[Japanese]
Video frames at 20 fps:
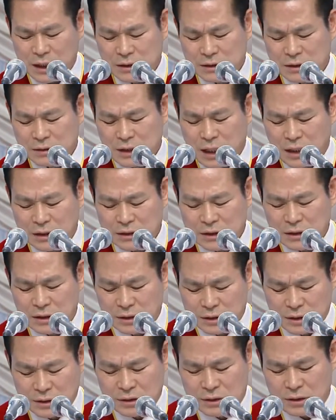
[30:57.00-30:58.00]
湖に
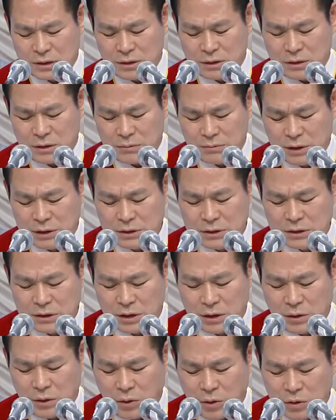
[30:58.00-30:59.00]
行って釣りをして
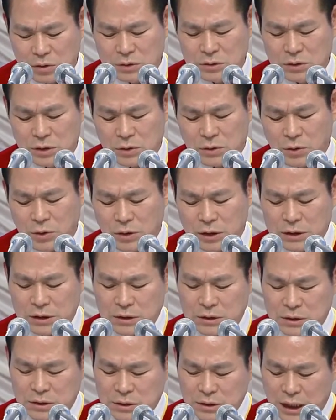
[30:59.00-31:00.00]
最初に釣れた
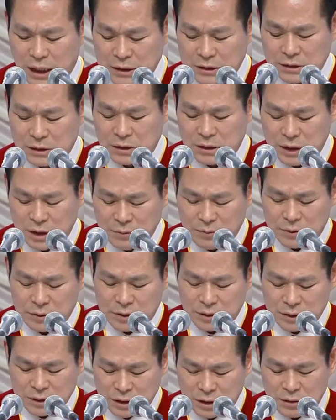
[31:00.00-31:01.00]
魚の口を開ける
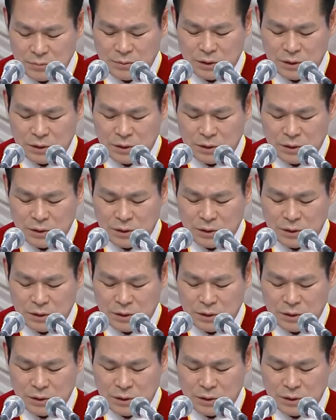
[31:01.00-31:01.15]
と